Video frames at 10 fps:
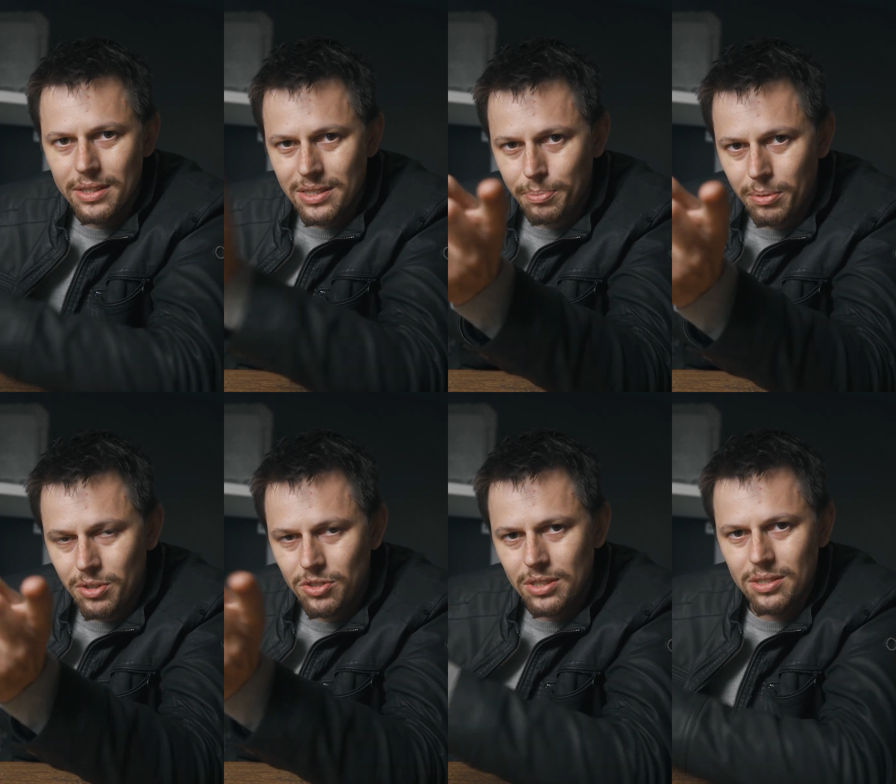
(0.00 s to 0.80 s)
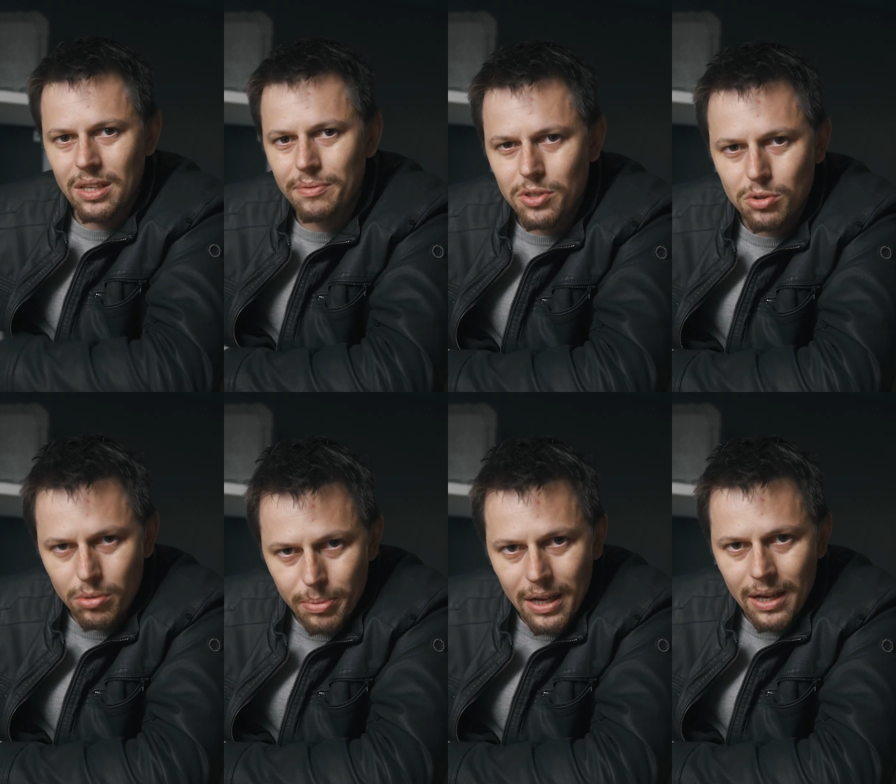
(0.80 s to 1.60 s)
nie zapomnijcie zostawić
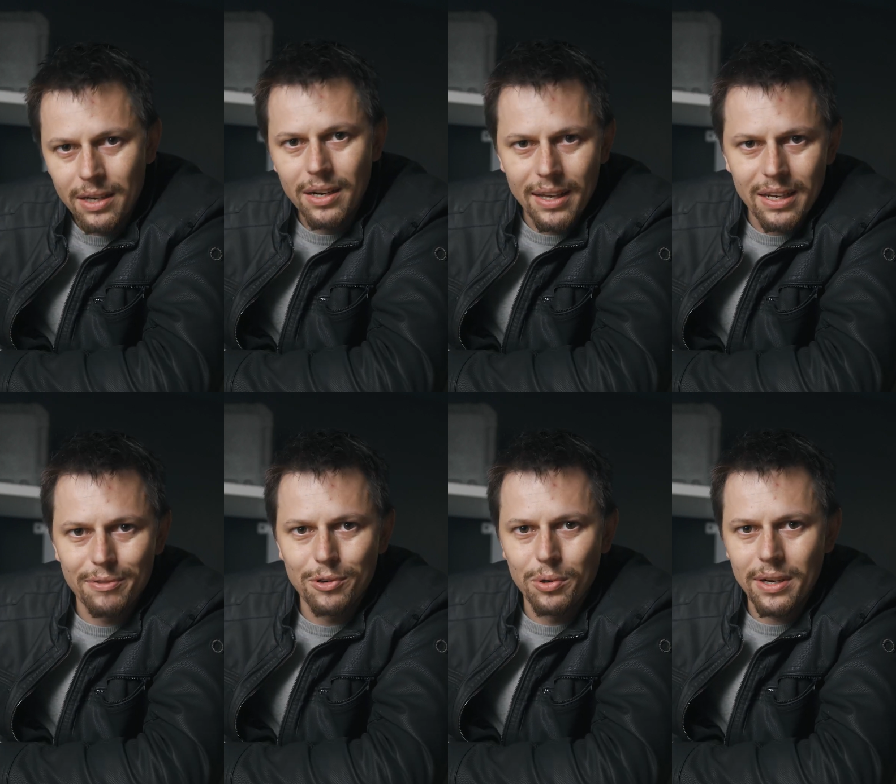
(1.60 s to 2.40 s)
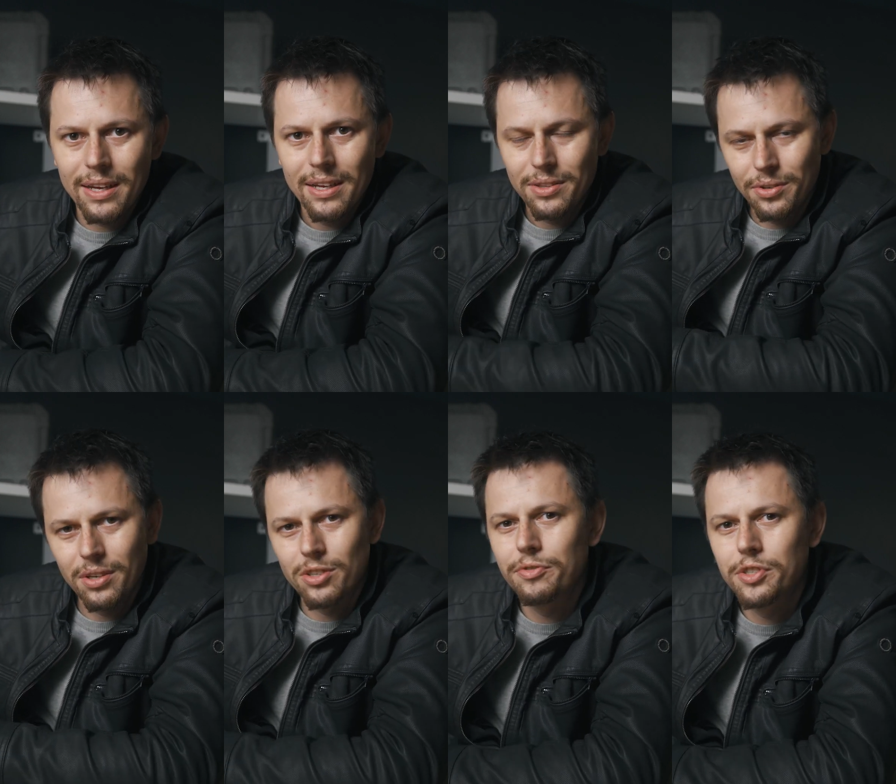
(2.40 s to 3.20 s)
suba, lajka w górę, no
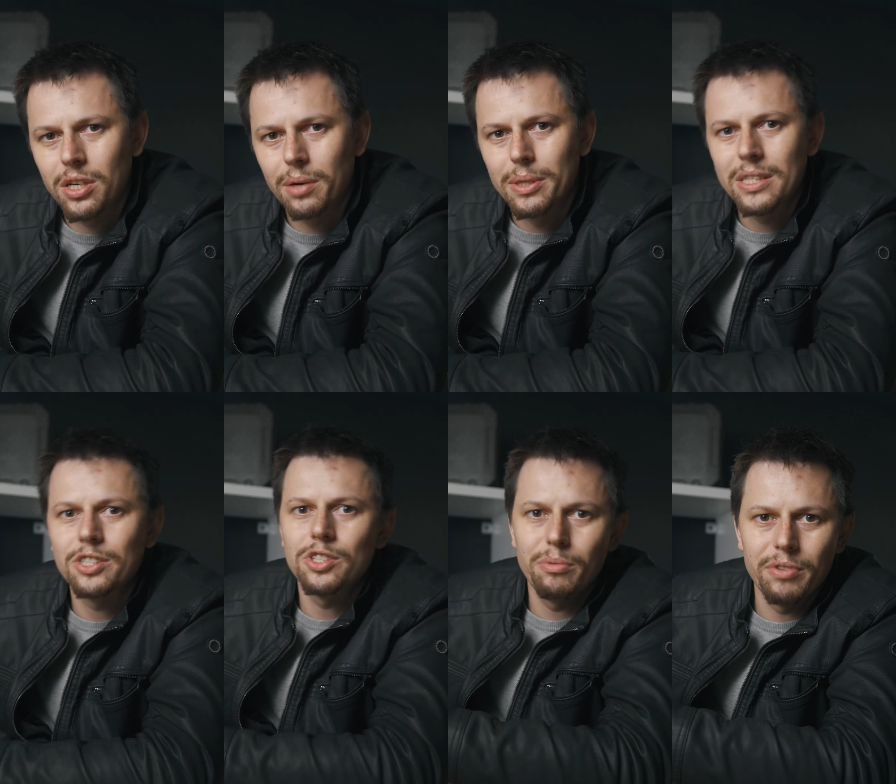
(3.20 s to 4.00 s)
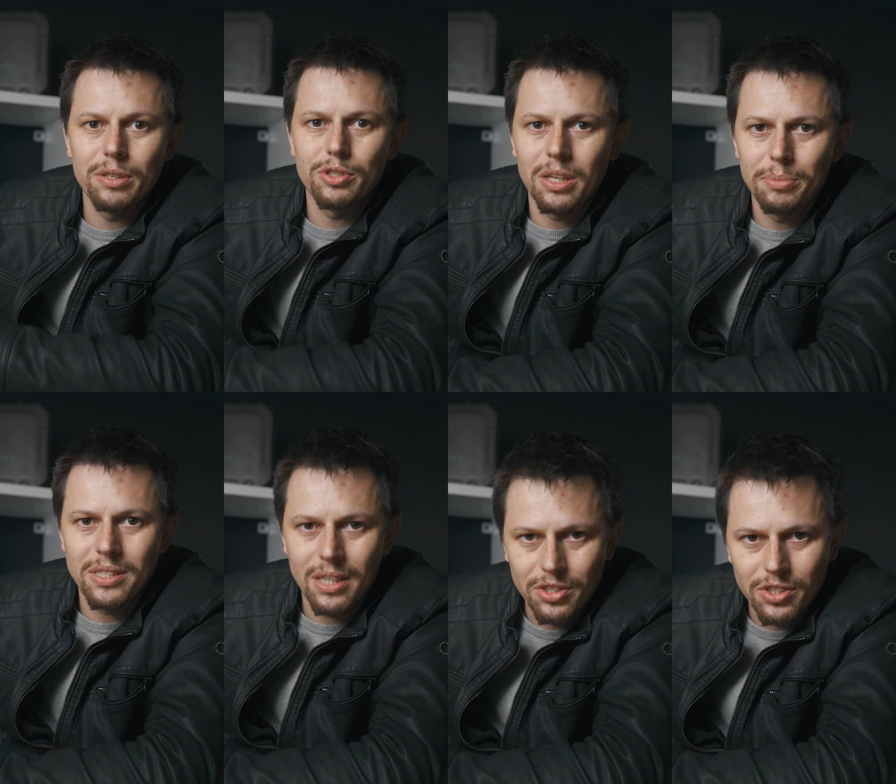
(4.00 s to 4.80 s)
i oczywiście komentarza, żebym wiedział, że tam
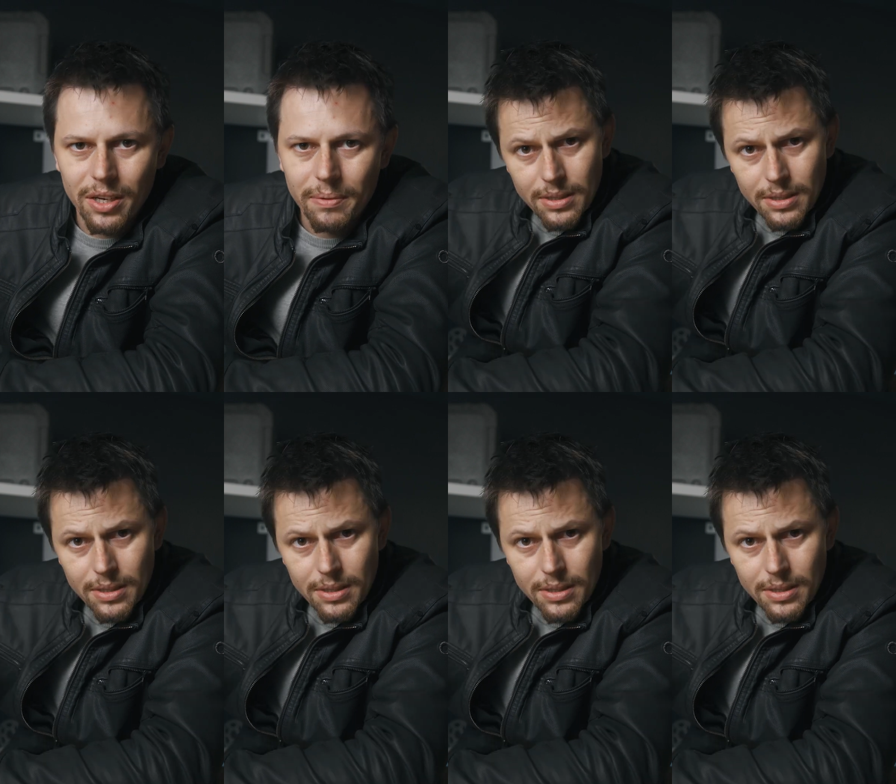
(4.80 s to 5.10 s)
jesteście.